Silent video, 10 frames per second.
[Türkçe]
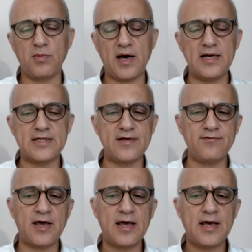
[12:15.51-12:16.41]
Maalesef
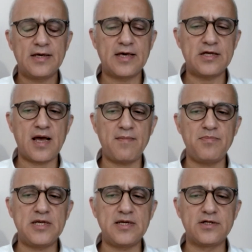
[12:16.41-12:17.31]

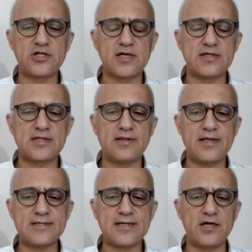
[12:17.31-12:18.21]
geçen bir yıl
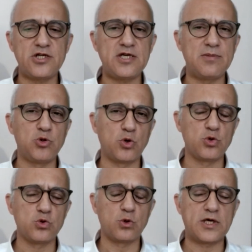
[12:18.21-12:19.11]
içerisinde sadece
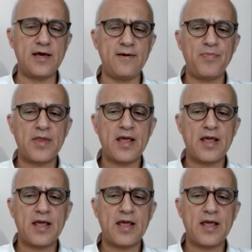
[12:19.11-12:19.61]
29 ülke